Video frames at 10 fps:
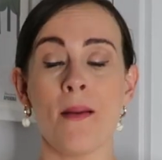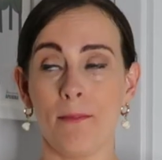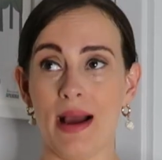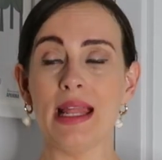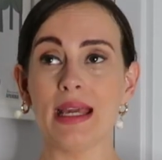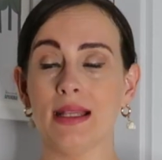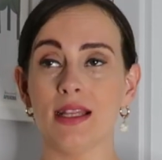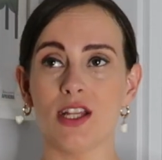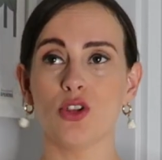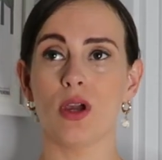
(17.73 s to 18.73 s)
Vale que
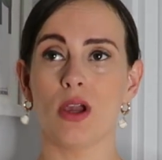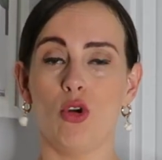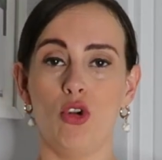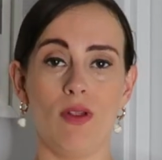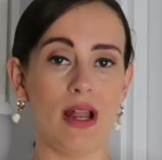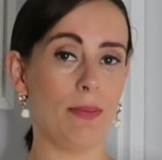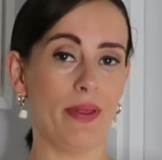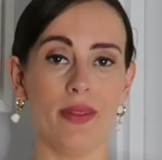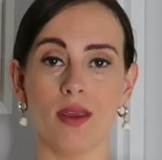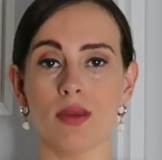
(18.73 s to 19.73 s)
entiendo que con lo de la
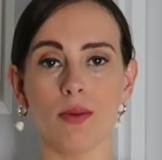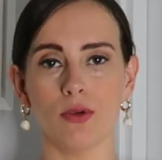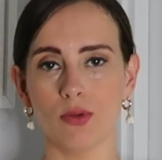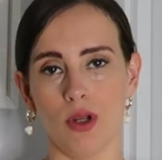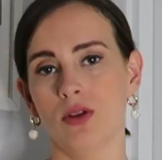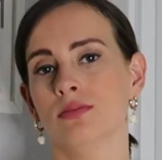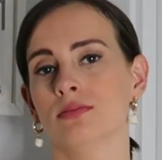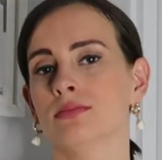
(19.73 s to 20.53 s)
pandemia, pues bueno,